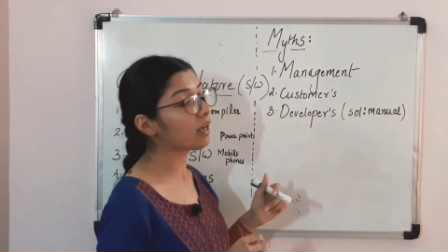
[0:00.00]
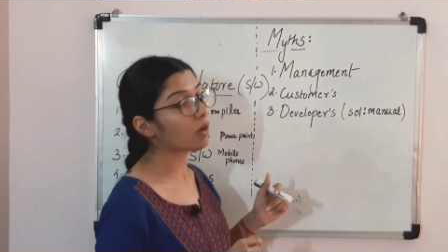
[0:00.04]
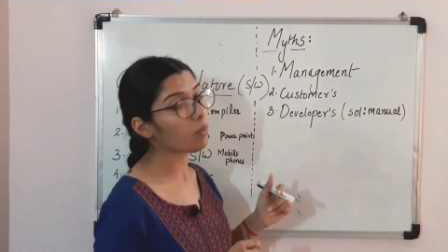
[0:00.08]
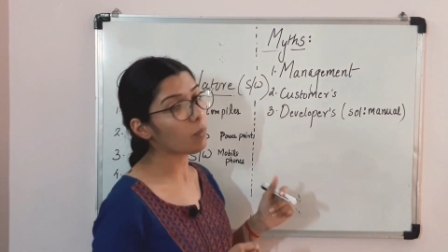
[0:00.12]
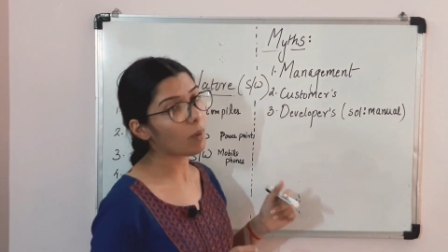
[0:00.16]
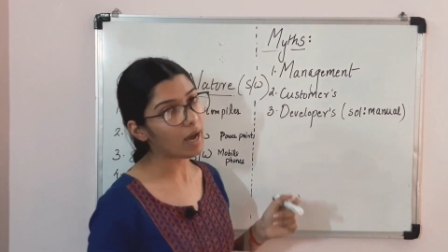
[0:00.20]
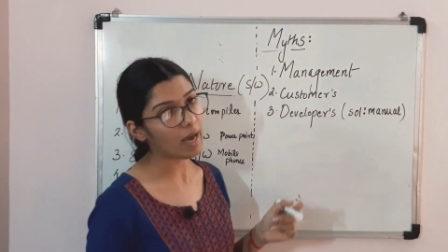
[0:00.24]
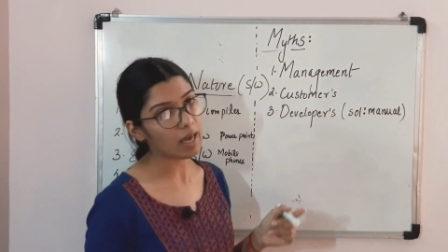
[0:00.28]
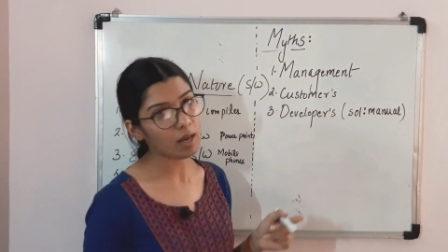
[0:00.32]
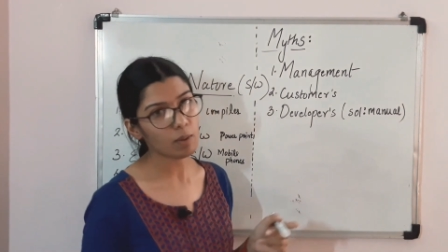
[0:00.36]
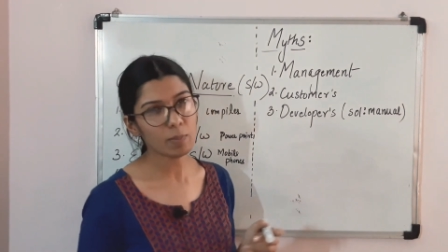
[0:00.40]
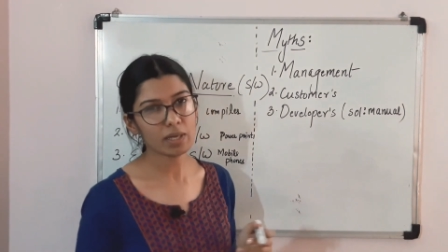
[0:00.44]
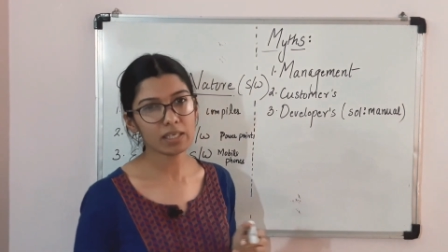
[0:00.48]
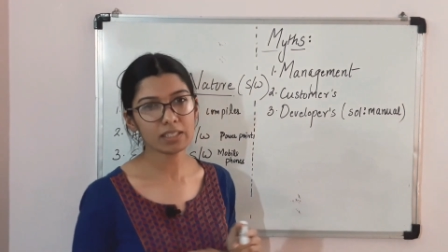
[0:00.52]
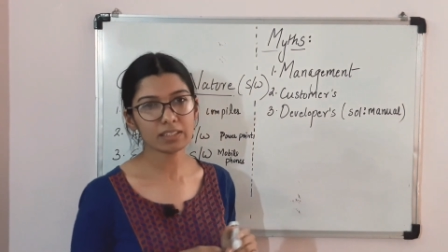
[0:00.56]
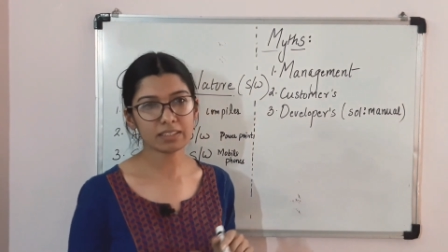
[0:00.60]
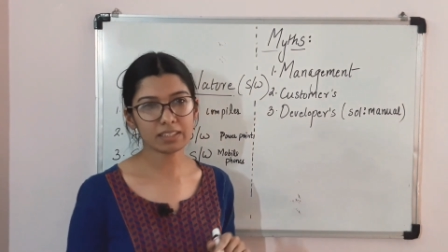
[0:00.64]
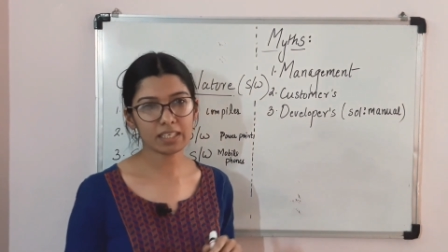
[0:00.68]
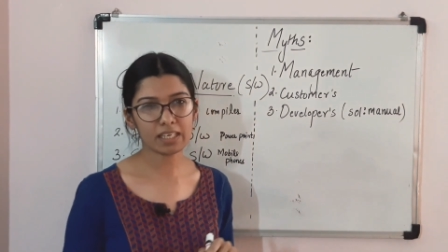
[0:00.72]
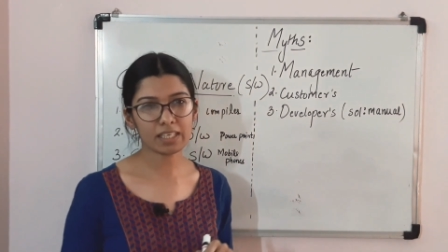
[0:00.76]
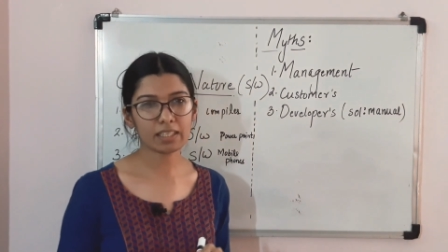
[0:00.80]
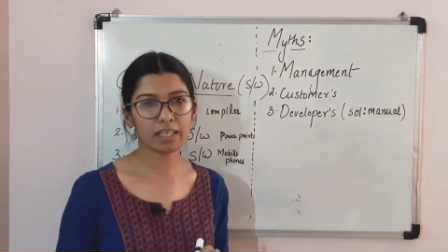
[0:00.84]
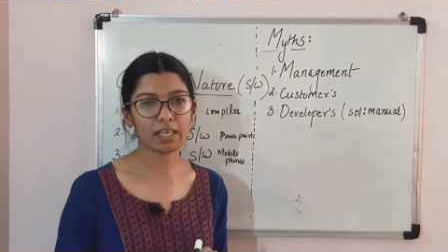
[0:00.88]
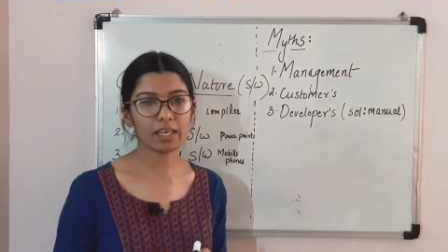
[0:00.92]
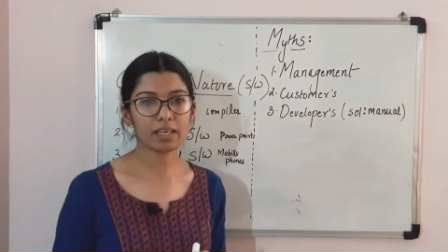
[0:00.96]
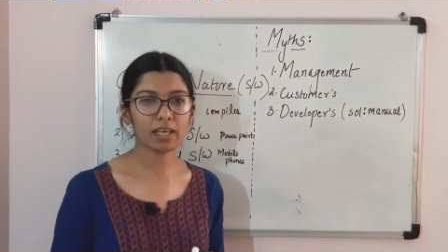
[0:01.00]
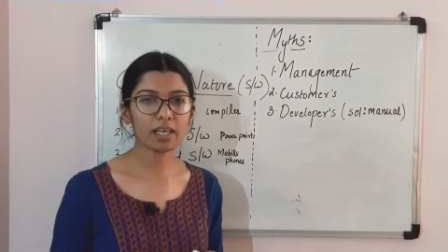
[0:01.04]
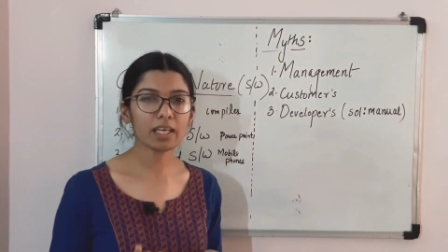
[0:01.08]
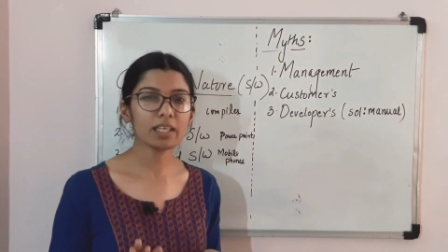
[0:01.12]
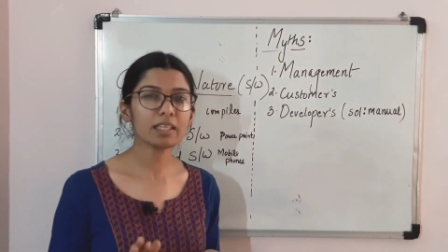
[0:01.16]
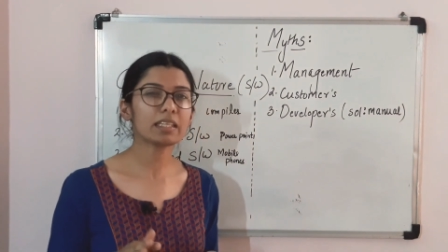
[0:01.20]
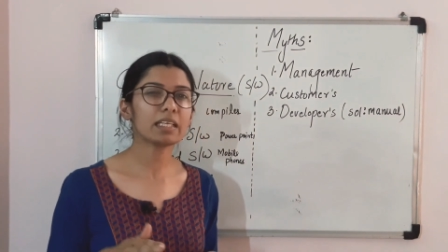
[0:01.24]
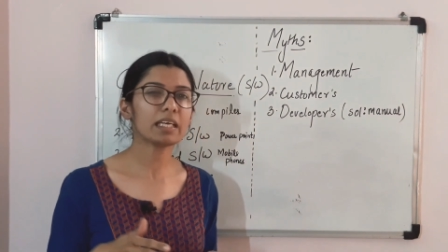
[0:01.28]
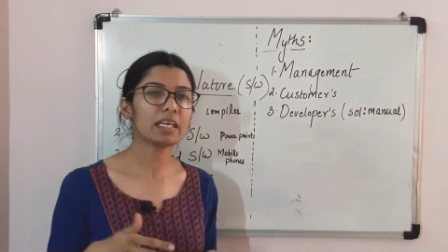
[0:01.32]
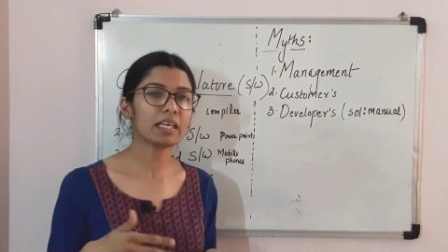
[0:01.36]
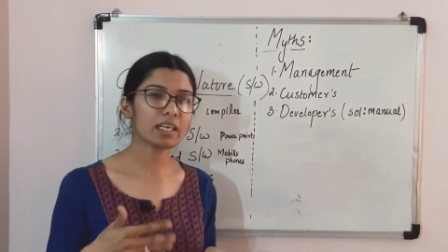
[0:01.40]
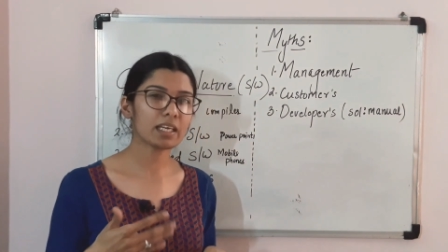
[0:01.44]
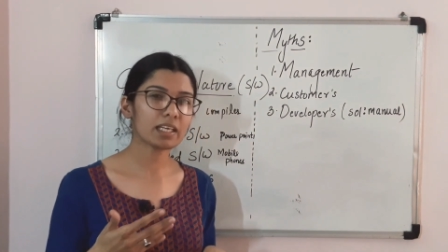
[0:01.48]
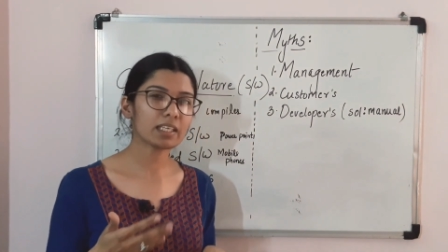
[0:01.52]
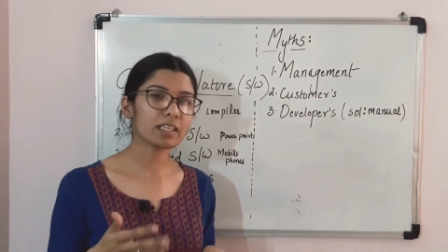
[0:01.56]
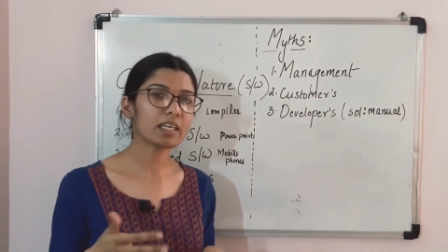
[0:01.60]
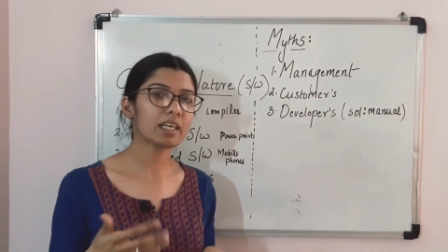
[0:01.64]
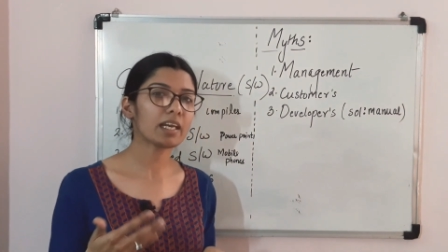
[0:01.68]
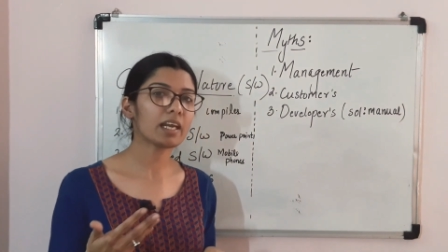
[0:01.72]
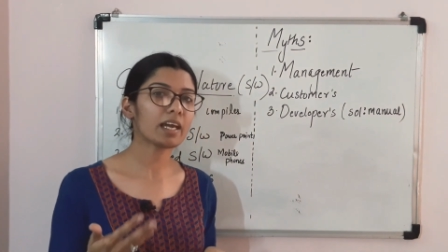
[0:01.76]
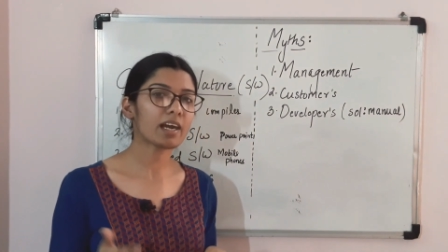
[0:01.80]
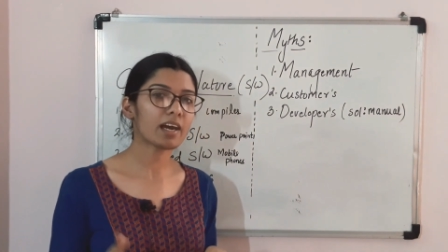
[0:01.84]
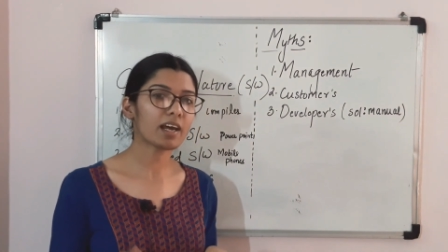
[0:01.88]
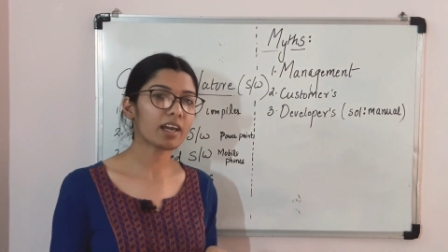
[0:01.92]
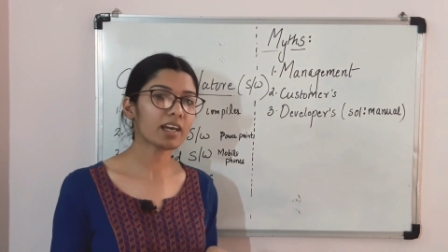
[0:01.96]
रिक्वायरमेंट्स नहीं देंगे धीरे
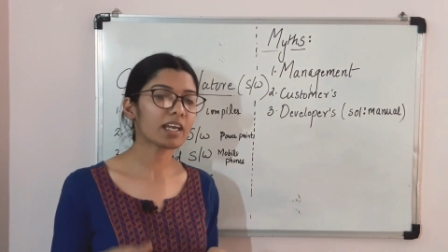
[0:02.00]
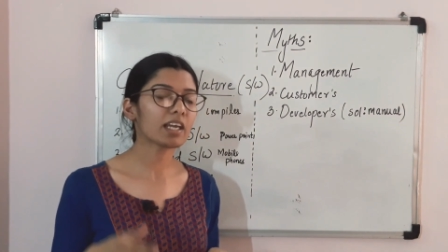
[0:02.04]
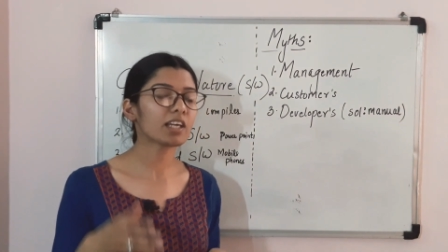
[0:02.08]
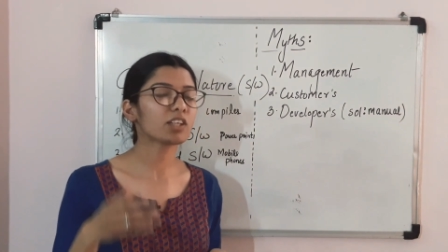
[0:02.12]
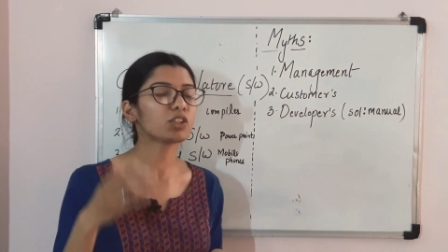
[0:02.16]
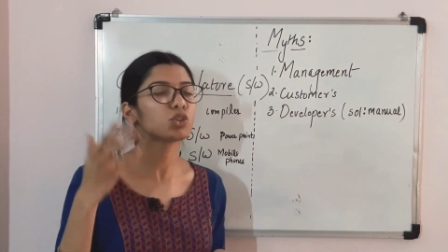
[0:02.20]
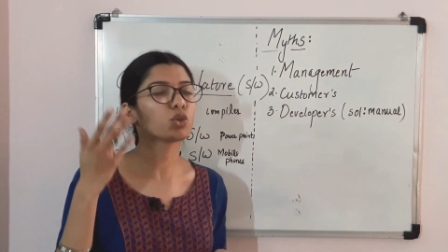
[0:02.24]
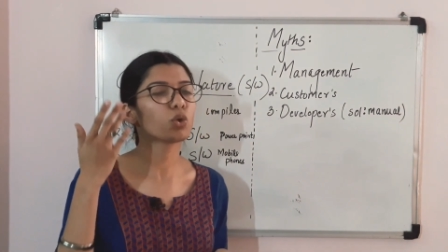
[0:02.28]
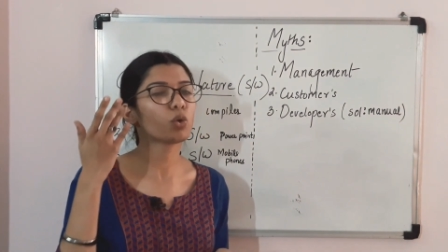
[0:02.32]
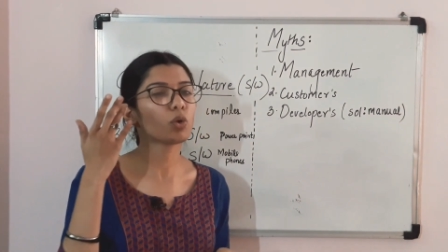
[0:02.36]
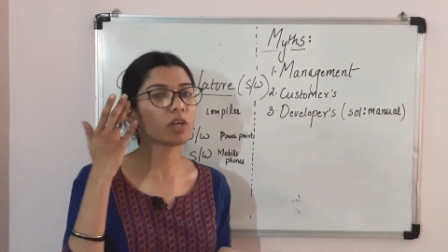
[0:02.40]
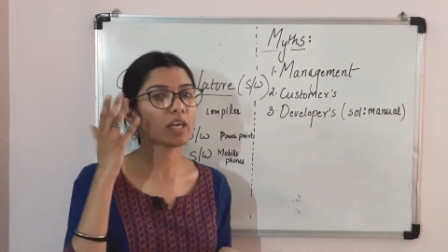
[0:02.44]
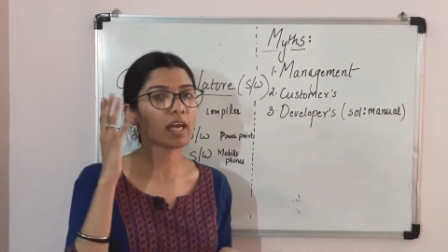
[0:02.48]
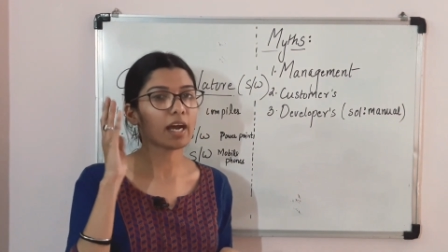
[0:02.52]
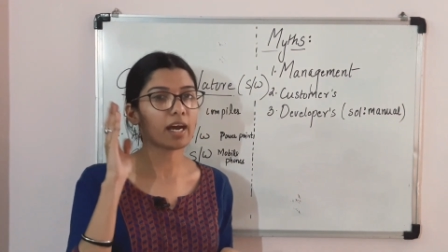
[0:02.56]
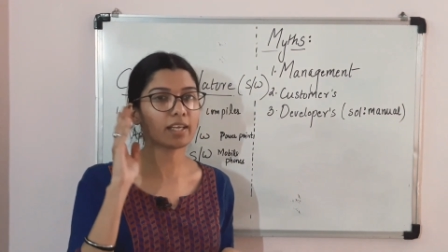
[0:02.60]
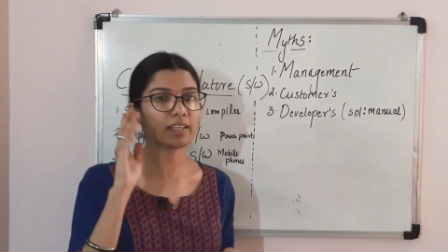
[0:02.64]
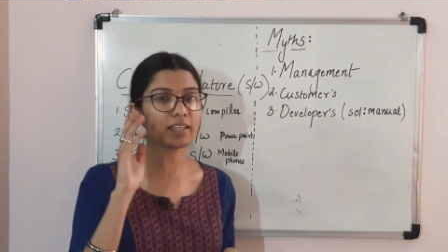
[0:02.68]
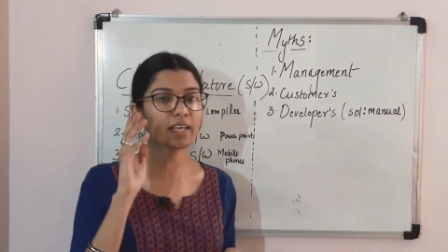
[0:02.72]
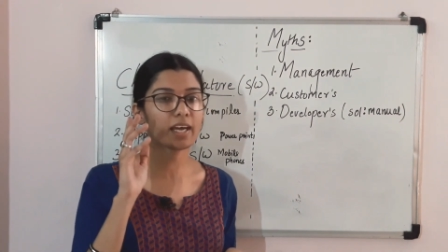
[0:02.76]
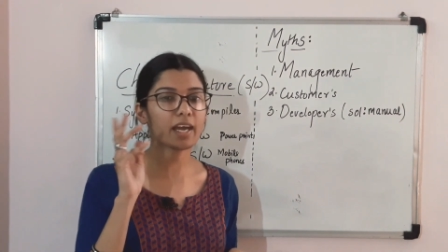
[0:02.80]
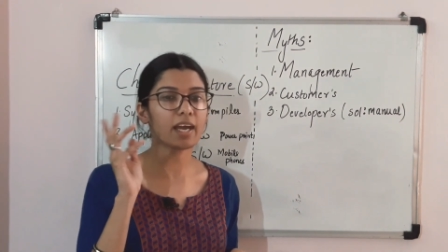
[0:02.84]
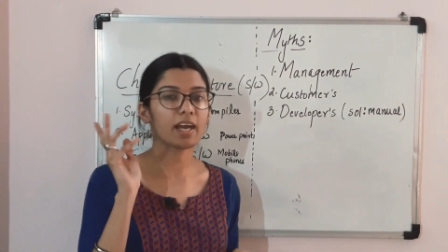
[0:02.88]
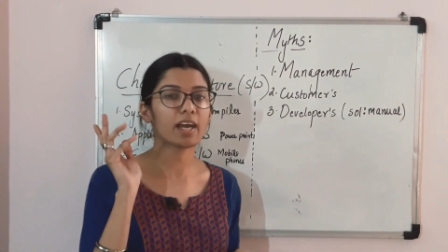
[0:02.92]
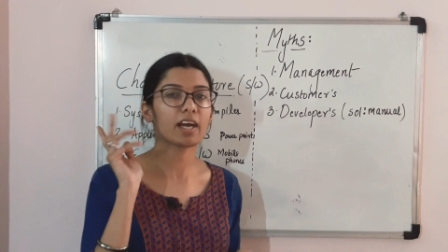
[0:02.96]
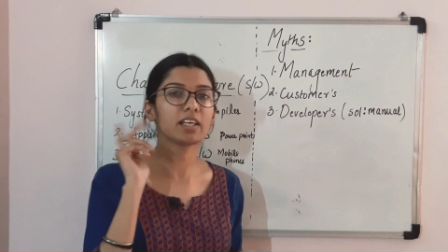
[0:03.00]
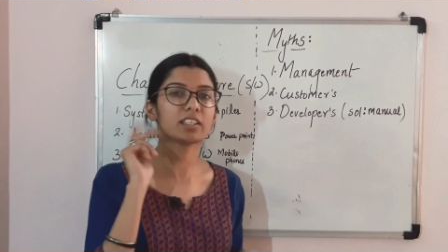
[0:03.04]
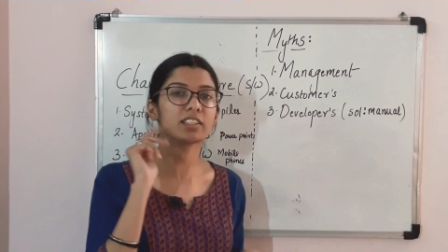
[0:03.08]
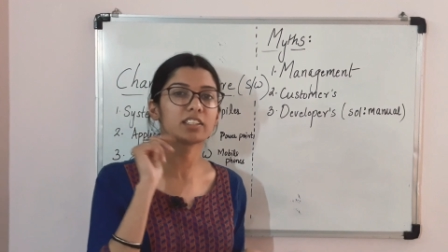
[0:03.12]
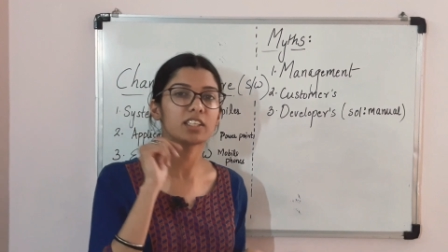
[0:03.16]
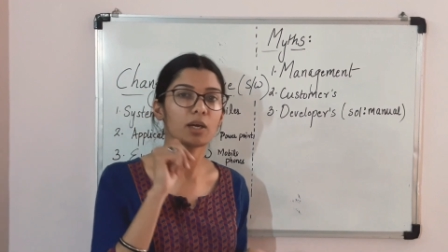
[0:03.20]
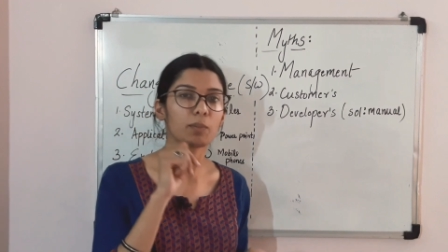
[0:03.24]
धीरे करके जो याद आएगा